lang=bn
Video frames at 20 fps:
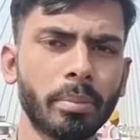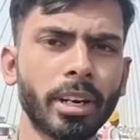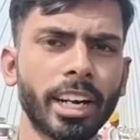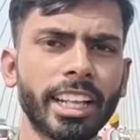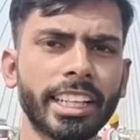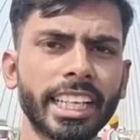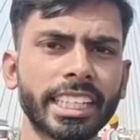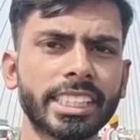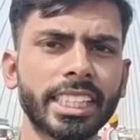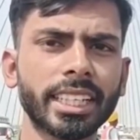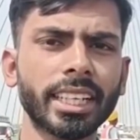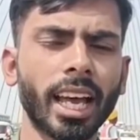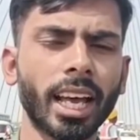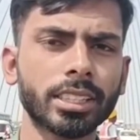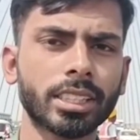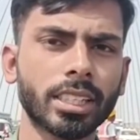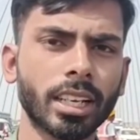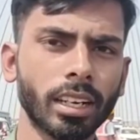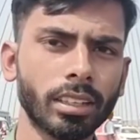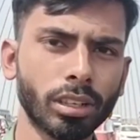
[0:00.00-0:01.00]
আপনারা দেখছেন
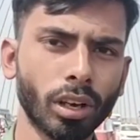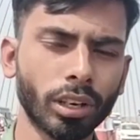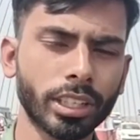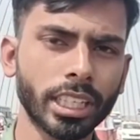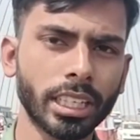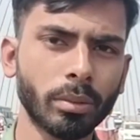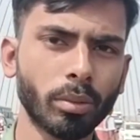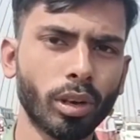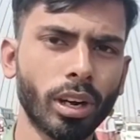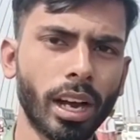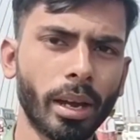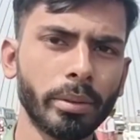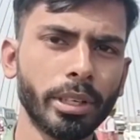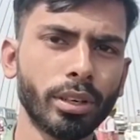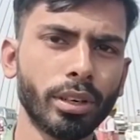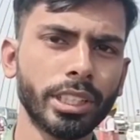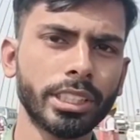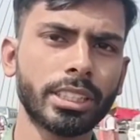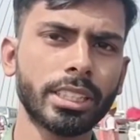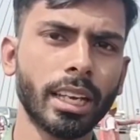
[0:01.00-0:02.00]
আজকাল ডটিন এবং আমি
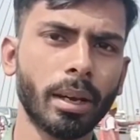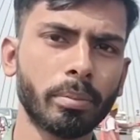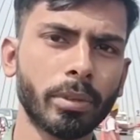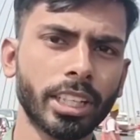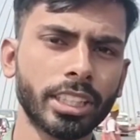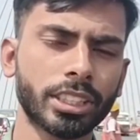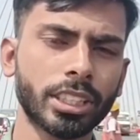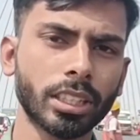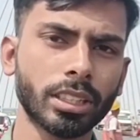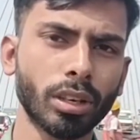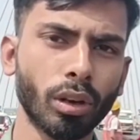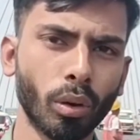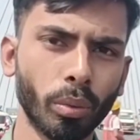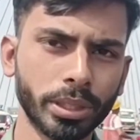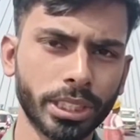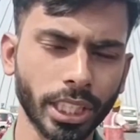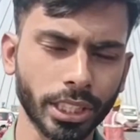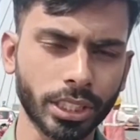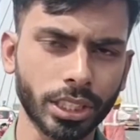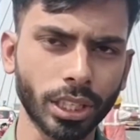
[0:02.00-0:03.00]
রয়েছি আপনাদের সাথে
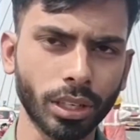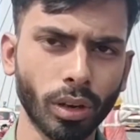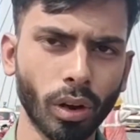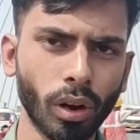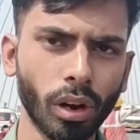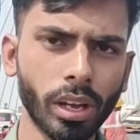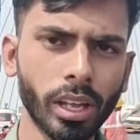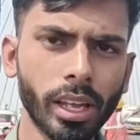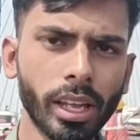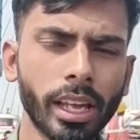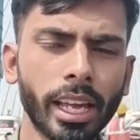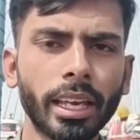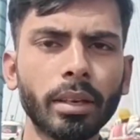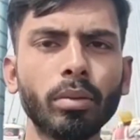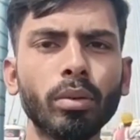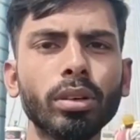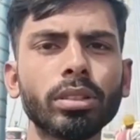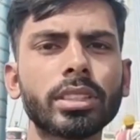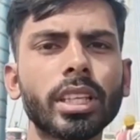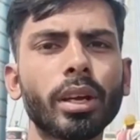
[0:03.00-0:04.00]
অভিষেক সিংহ এই
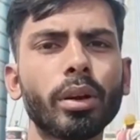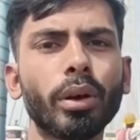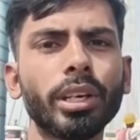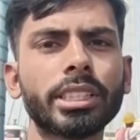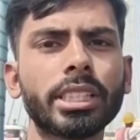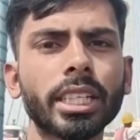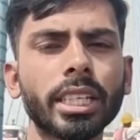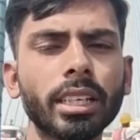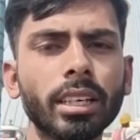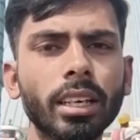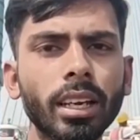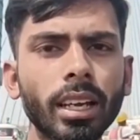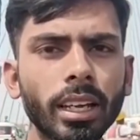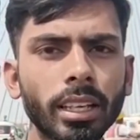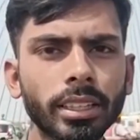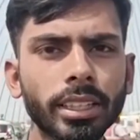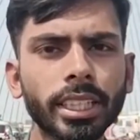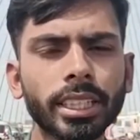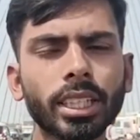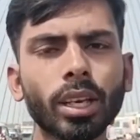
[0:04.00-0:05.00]
মুহূর্তে রয়েছি
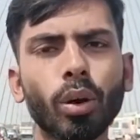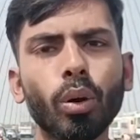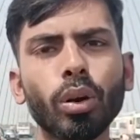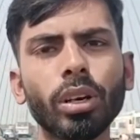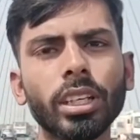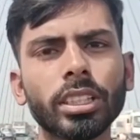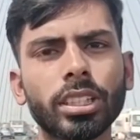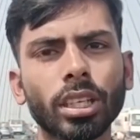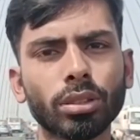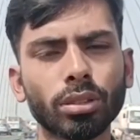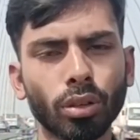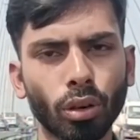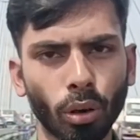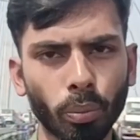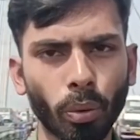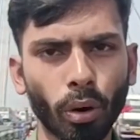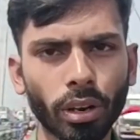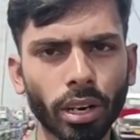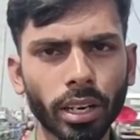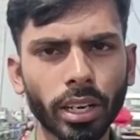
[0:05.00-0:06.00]
দ্বিতীয় হুগলি সেতুর
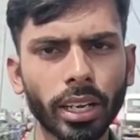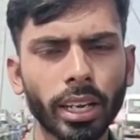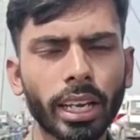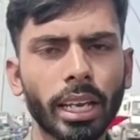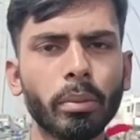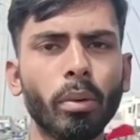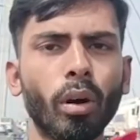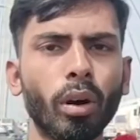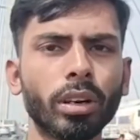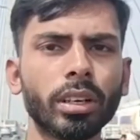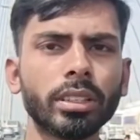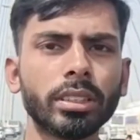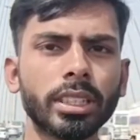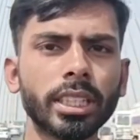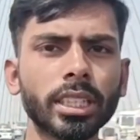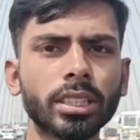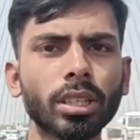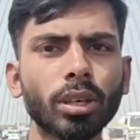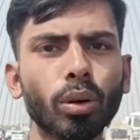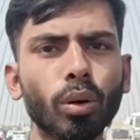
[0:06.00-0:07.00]
ওপর এবং
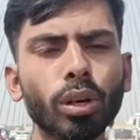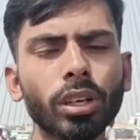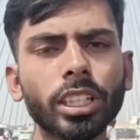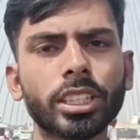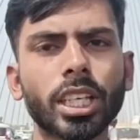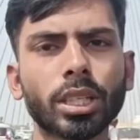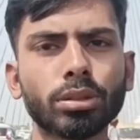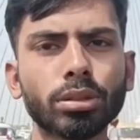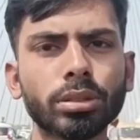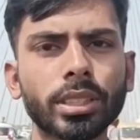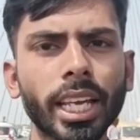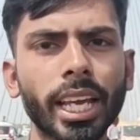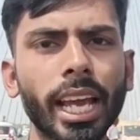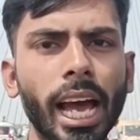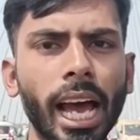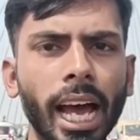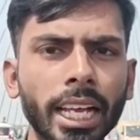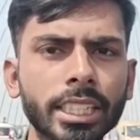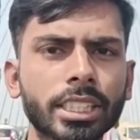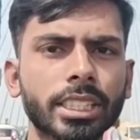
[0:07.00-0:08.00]
দ্বিতীয় হুগলি সেতুতে
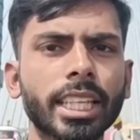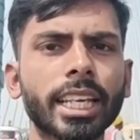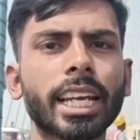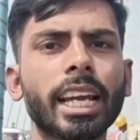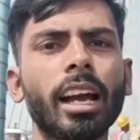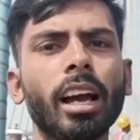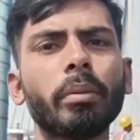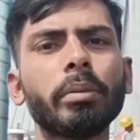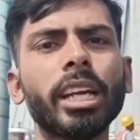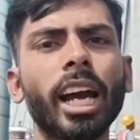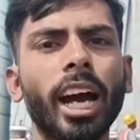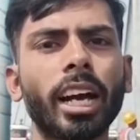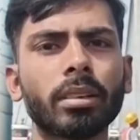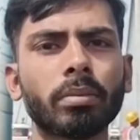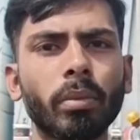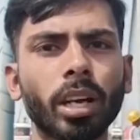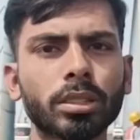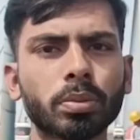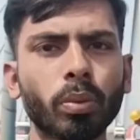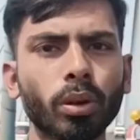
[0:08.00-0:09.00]
আজ থেকে আগামী আট
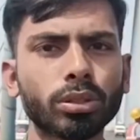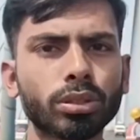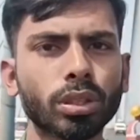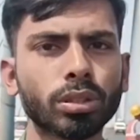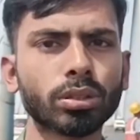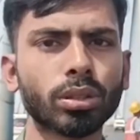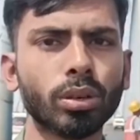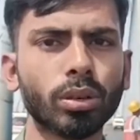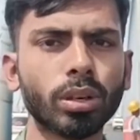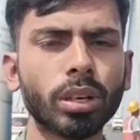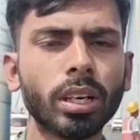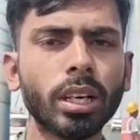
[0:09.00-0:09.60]
মাস পর্যন্ত